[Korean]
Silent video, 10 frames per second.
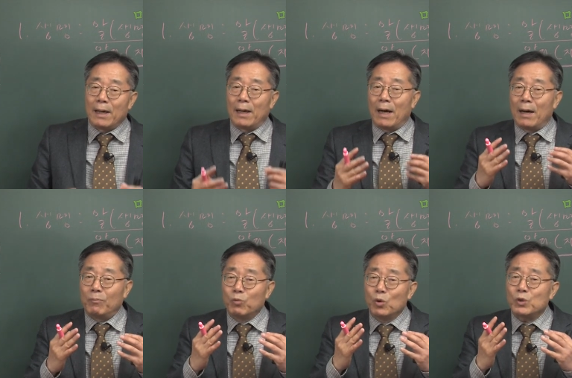아,
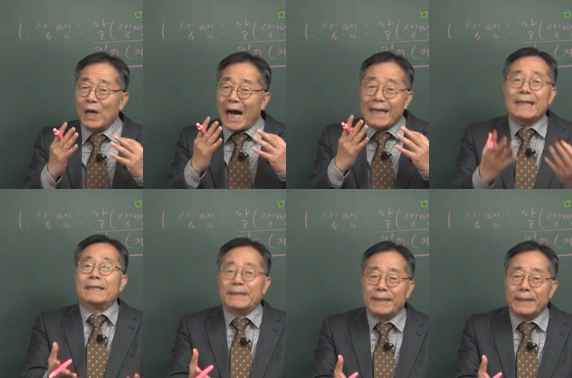무엇을
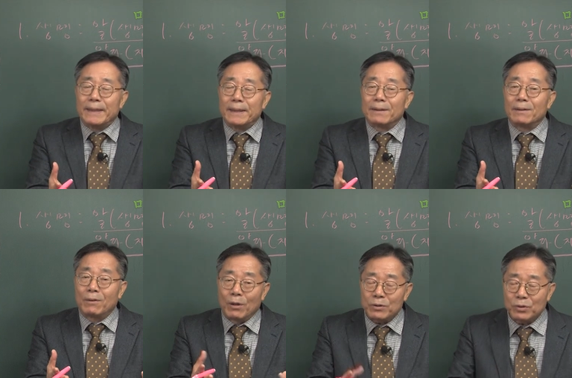알아야 돼.
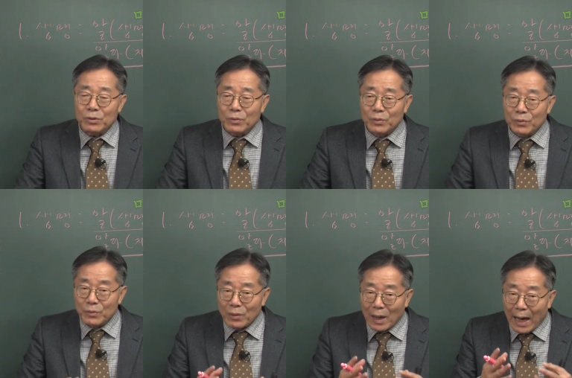그래서
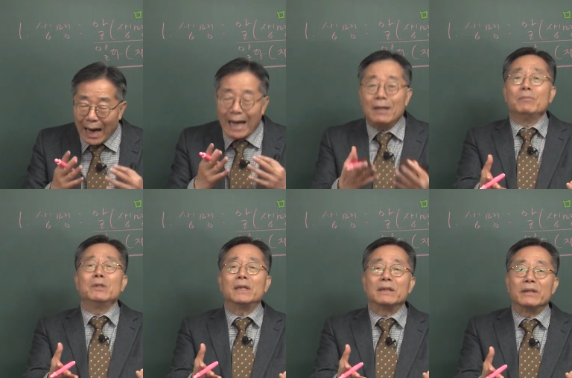
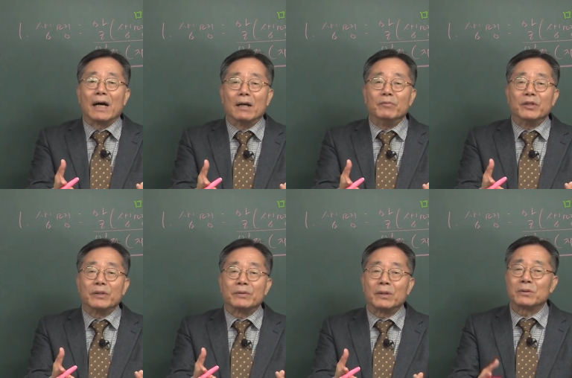알미 된 거예요,
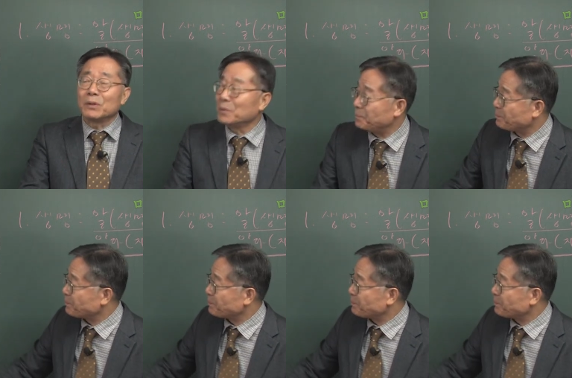알미. 그래서